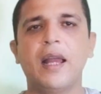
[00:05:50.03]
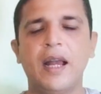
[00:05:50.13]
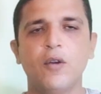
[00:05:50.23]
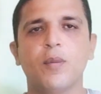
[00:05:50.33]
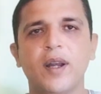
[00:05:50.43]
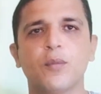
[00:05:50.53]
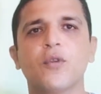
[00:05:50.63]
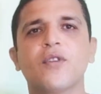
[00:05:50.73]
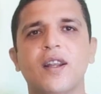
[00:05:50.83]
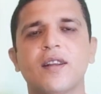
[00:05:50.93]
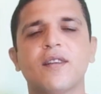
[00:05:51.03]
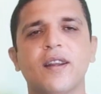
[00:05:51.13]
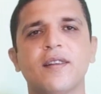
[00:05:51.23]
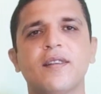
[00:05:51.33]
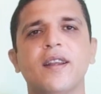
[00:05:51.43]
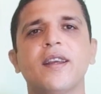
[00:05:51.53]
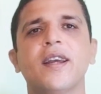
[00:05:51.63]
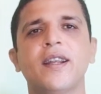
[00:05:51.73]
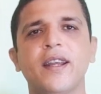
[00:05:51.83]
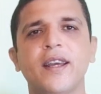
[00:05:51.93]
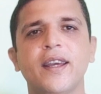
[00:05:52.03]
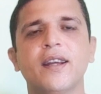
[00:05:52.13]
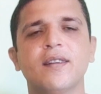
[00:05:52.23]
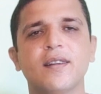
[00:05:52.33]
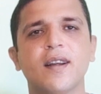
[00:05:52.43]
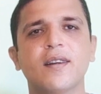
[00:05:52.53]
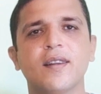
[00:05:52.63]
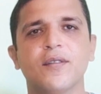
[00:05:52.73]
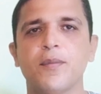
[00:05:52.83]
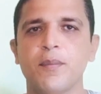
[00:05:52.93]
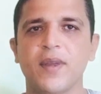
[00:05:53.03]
تعالوا بقى نبص على الطريقه الثانيه اللي هي ديدكتيف